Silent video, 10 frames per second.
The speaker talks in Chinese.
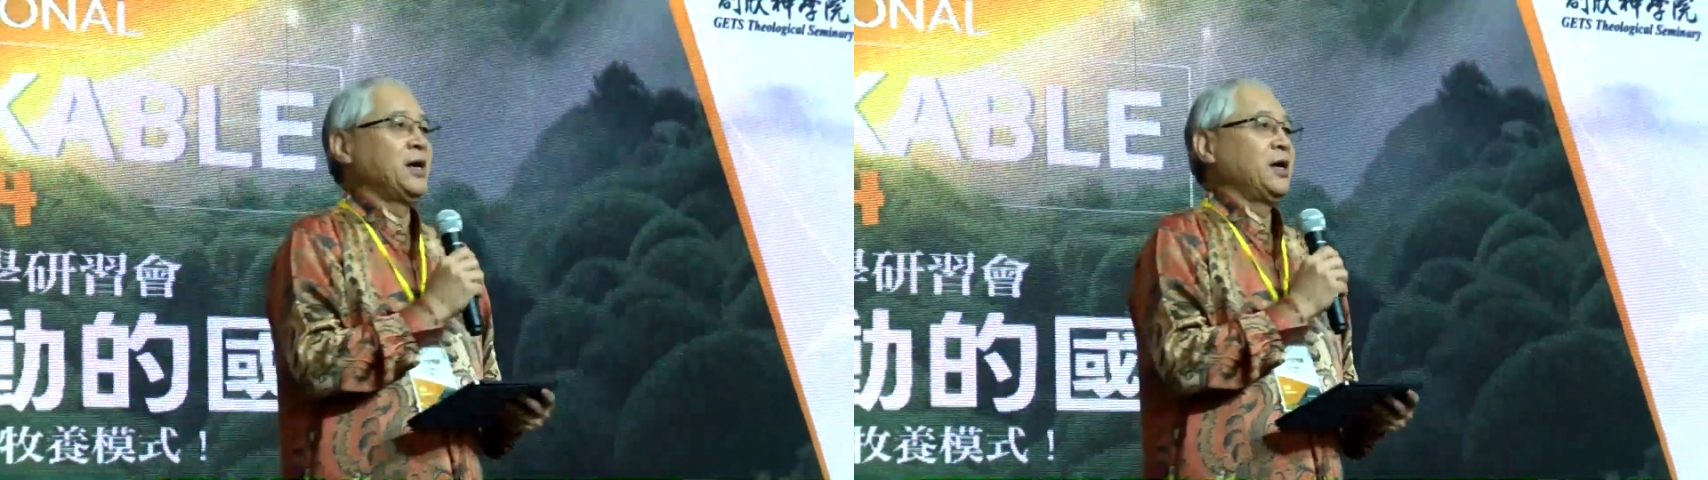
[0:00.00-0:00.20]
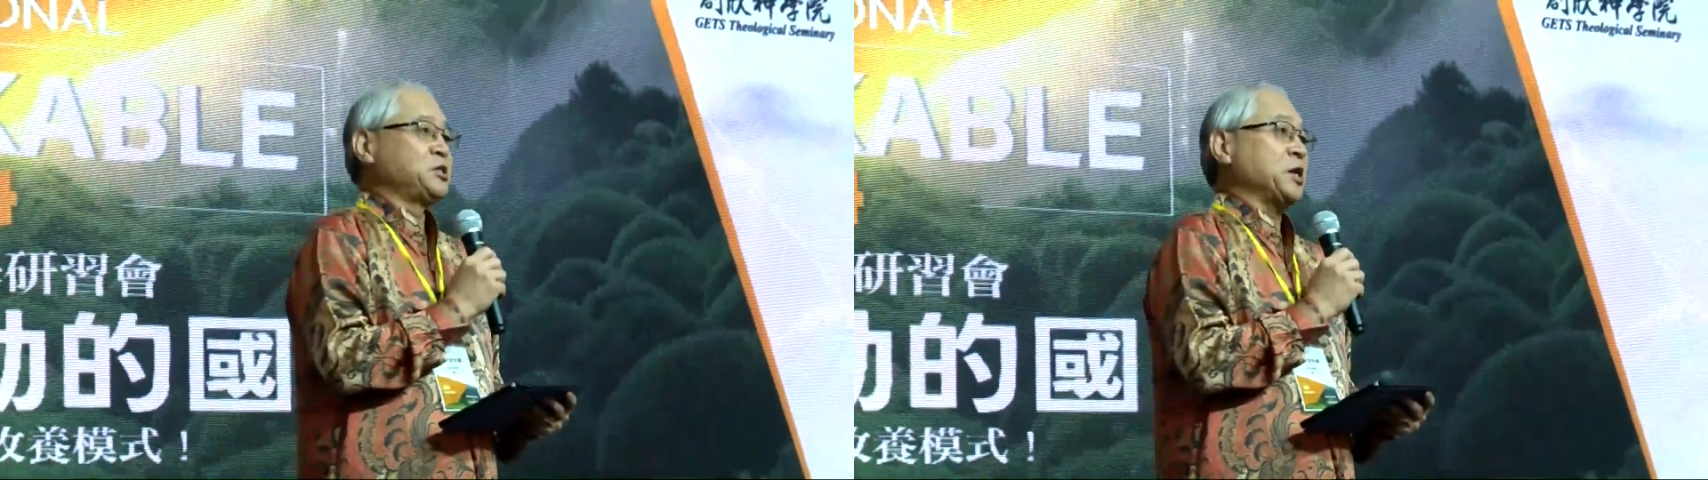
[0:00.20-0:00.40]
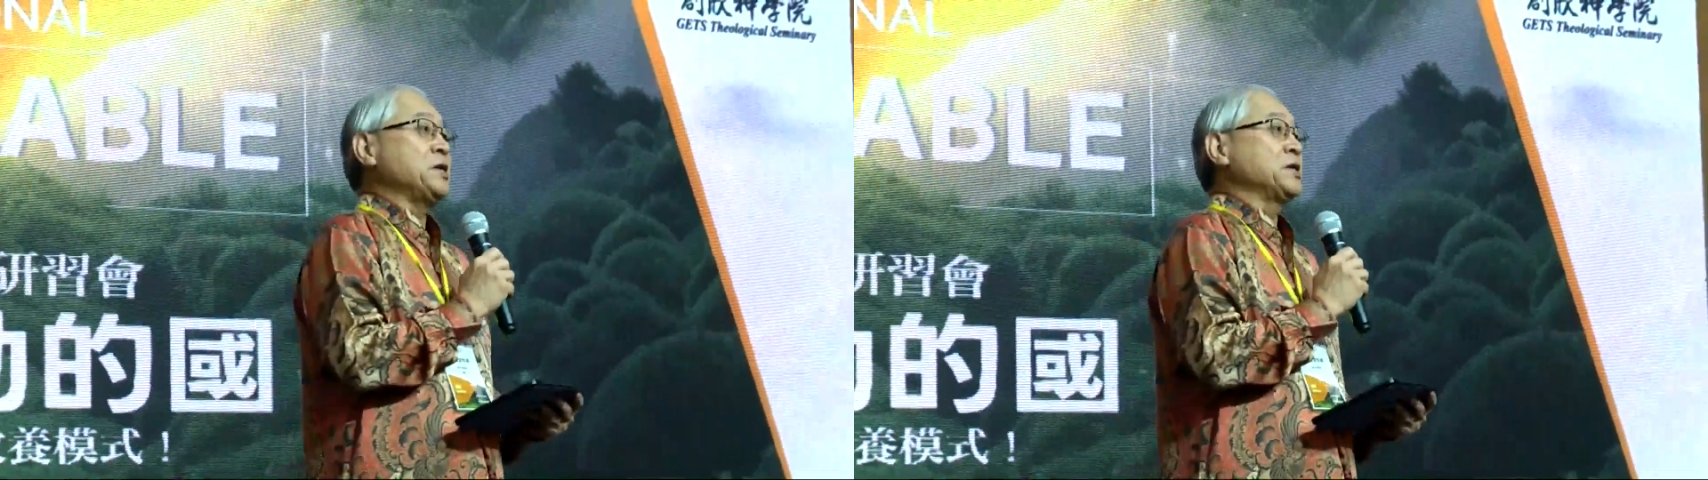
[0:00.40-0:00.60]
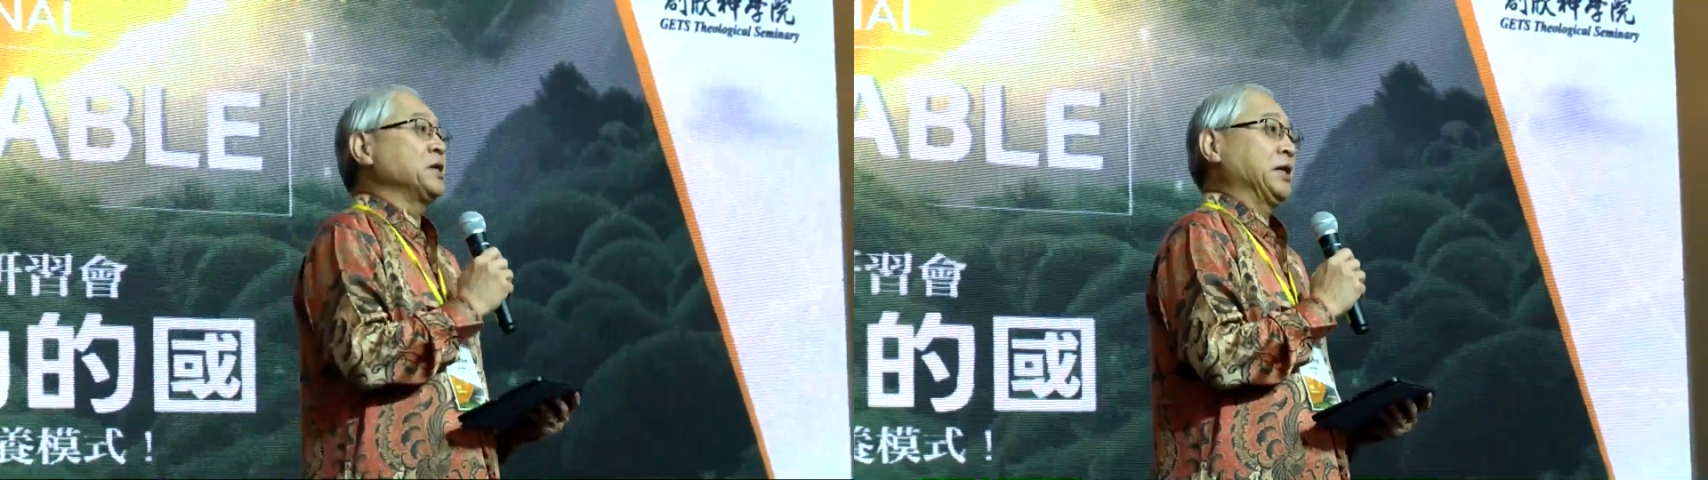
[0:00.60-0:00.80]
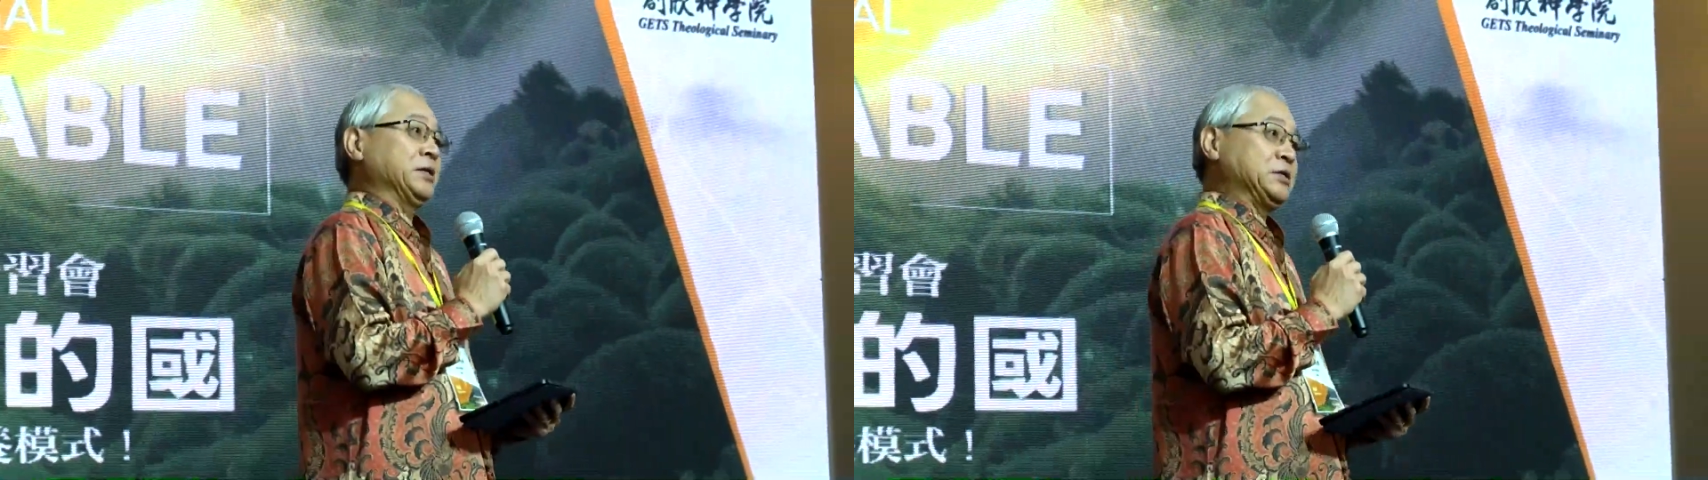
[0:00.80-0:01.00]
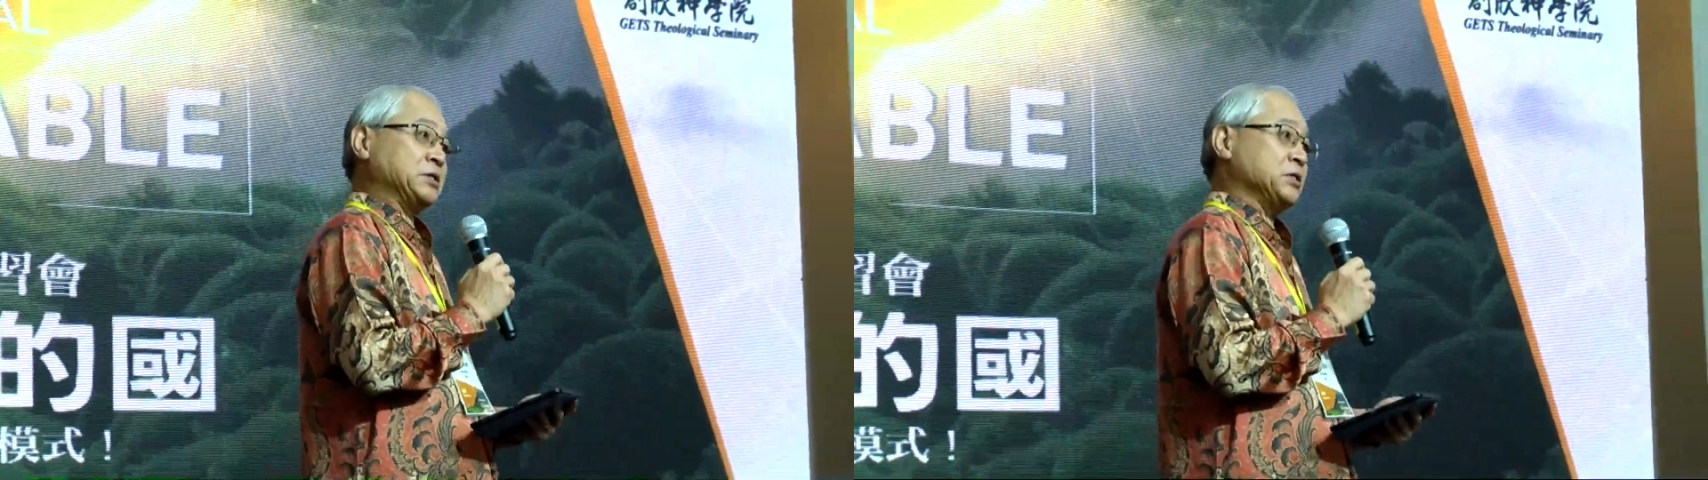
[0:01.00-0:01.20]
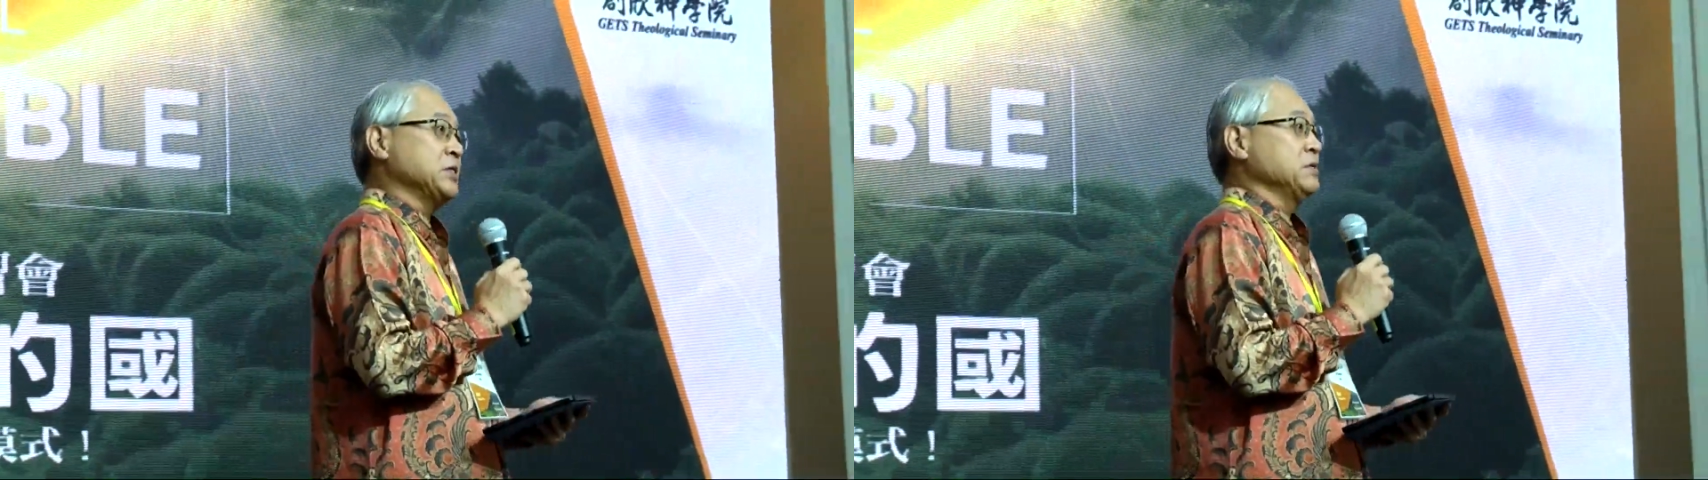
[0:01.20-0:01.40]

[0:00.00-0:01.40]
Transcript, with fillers: 建一个很特